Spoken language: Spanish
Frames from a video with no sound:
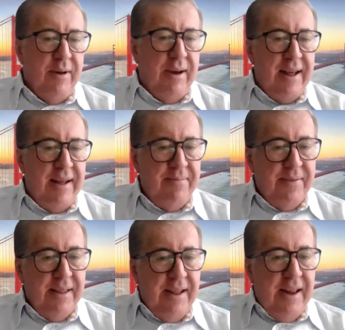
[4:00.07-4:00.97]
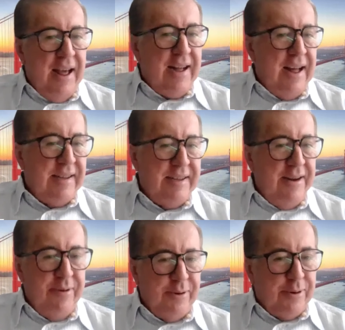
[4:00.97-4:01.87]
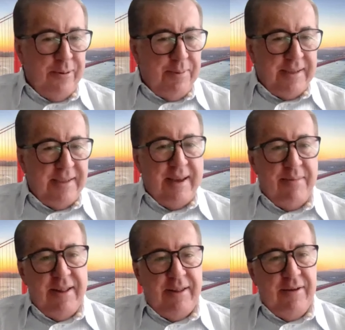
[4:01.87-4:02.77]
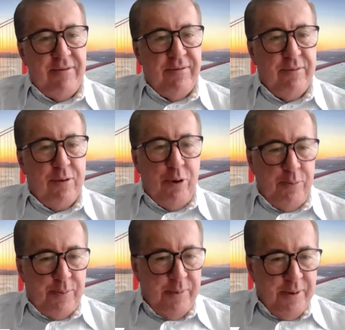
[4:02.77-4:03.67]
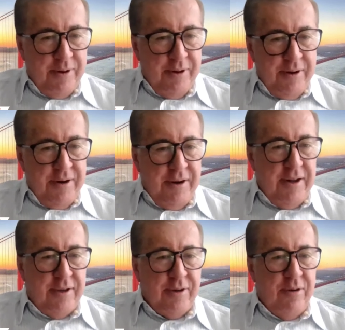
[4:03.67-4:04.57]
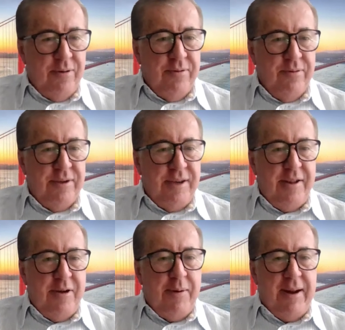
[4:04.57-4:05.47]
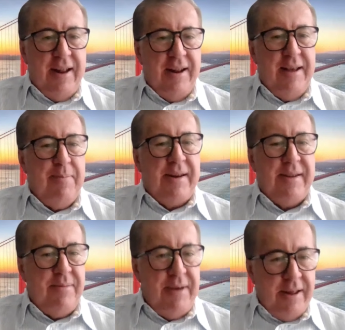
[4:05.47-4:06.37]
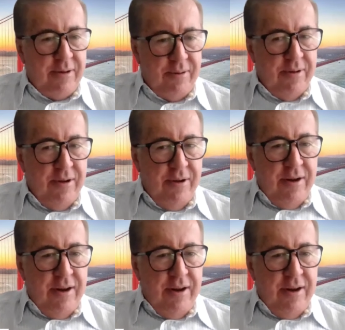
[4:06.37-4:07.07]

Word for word: Venezuela las cárceles no son precisamente un club, ni son un sitio para el esparcimiento.